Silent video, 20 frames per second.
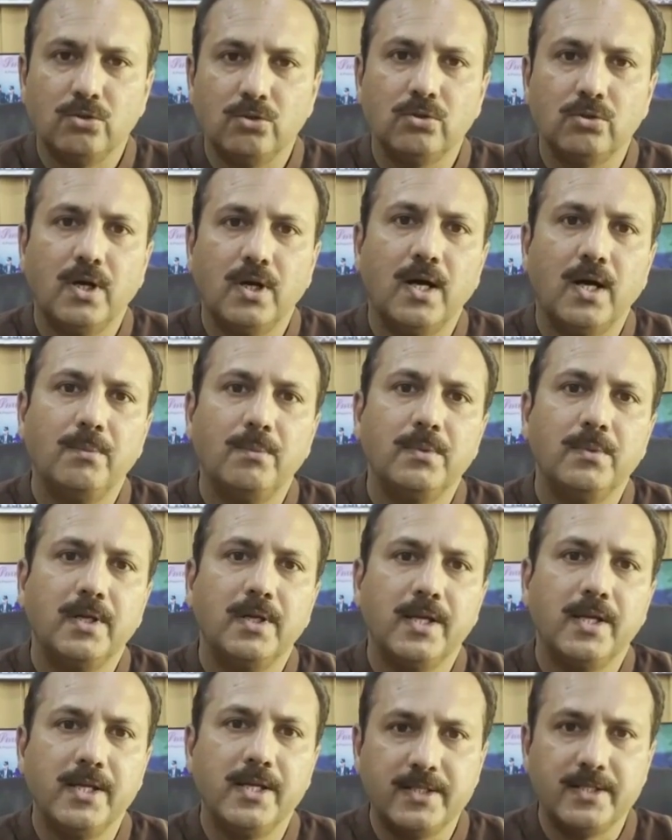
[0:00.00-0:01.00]
हो तो आप
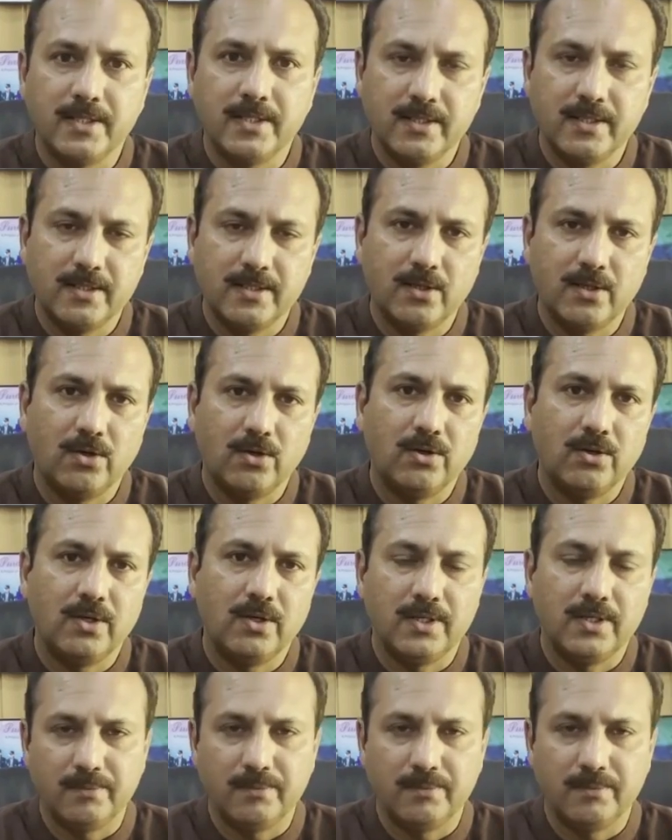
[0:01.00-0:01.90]
हीटर और